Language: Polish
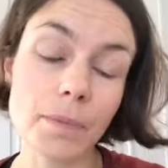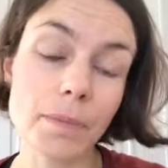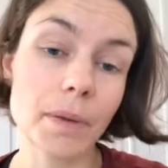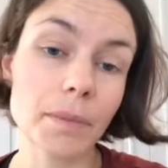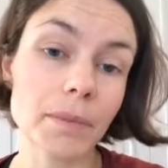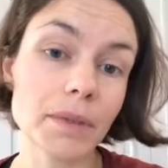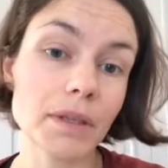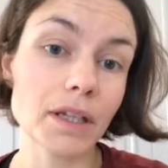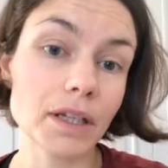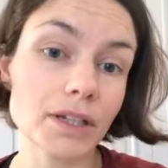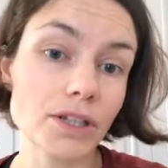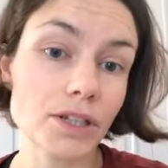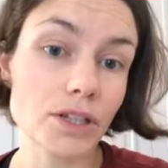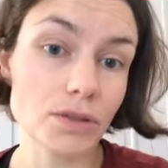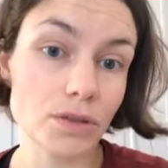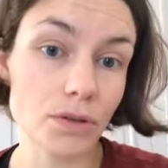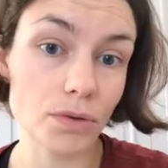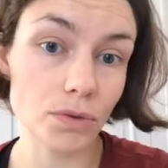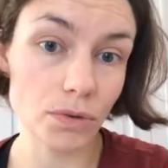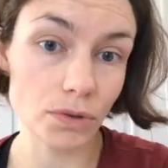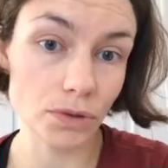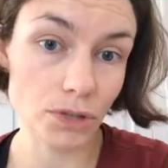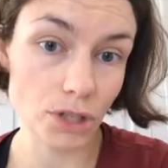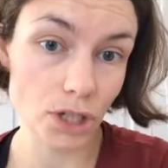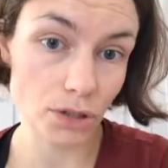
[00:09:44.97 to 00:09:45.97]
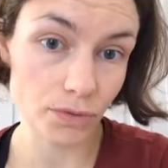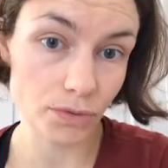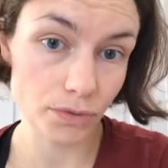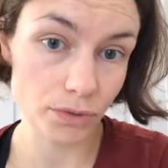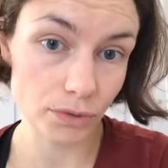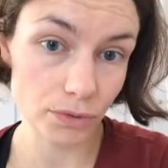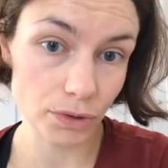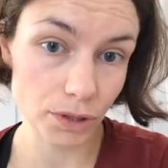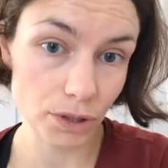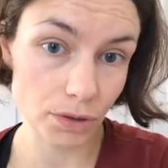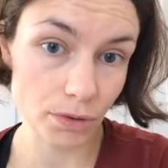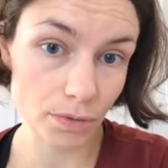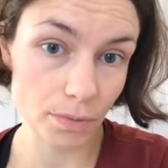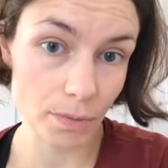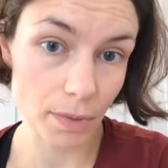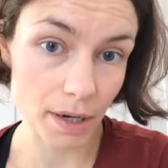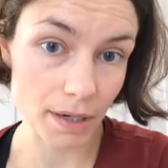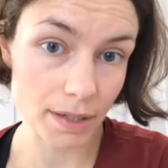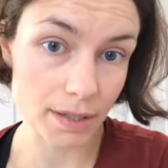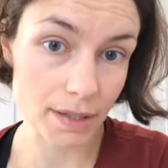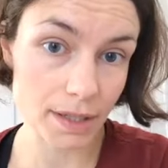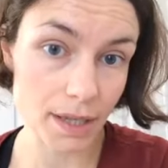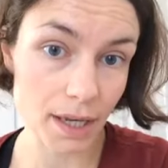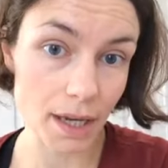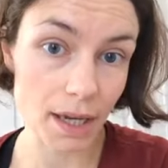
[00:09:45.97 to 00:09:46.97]
pamiętacie z o, czasów Unii
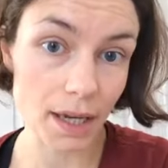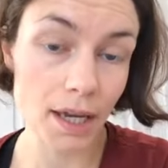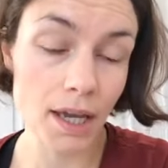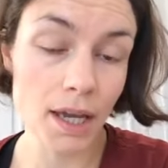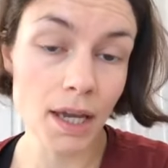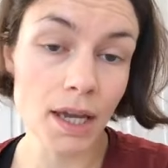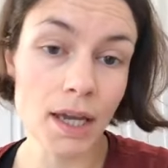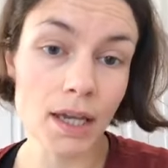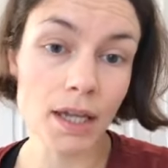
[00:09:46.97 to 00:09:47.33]
Lubelskiej,